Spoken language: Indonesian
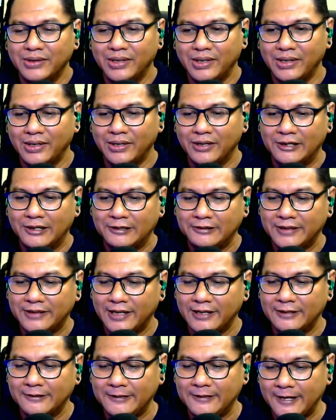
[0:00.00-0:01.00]
uh,
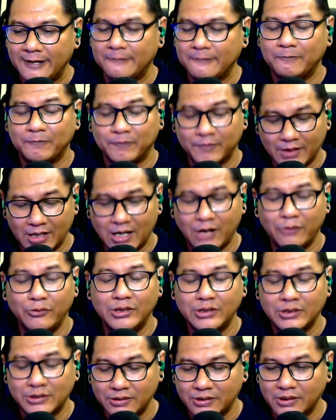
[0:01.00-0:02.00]
dan ya I
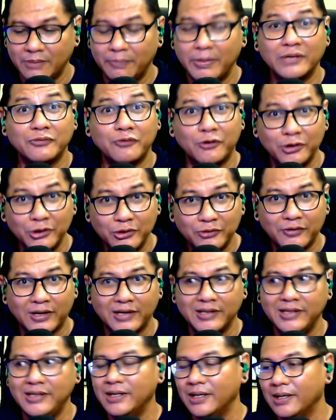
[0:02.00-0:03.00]
wish the best for you
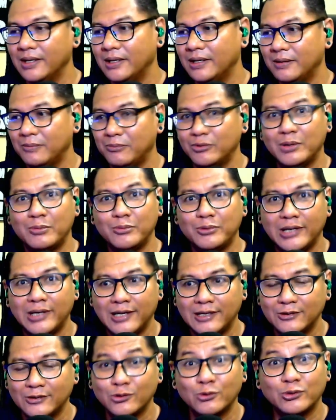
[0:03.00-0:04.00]
Fani uh,
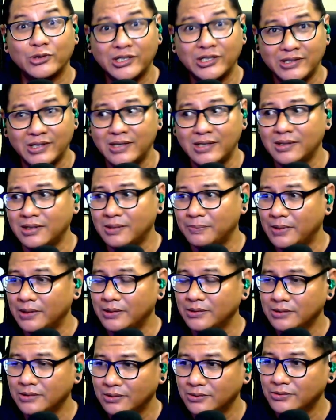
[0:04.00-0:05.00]
mudah-mudahan sukses ya
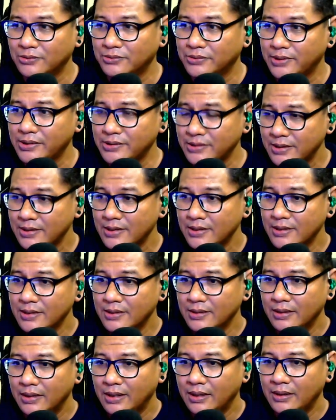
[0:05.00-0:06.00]
kedepannya selalu sukses
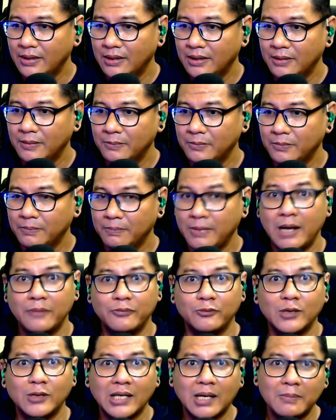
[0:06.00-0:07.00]
uh, maaf
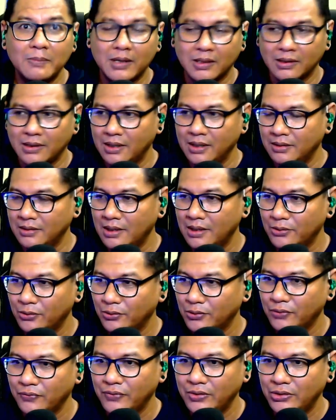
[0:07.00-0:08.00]
udah lama nggak nggak
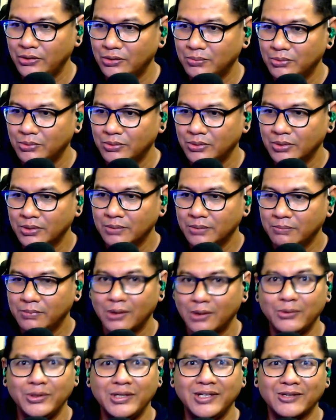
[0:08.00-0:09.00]
nonton videomu
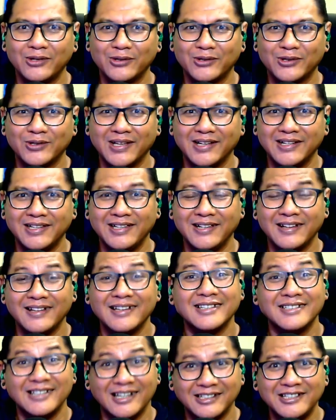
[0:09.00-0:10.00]
baru ini nonton lagi
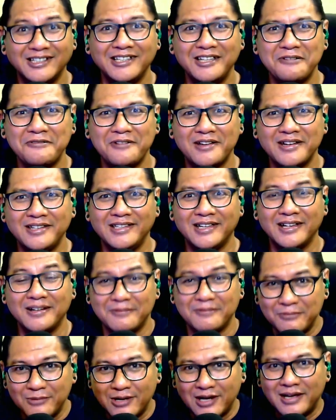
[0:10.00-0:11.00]
sehat-sehat ya Fani ya
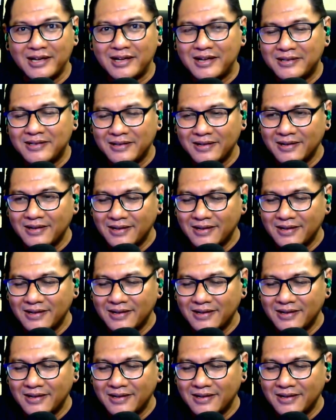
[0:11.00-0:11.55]
buat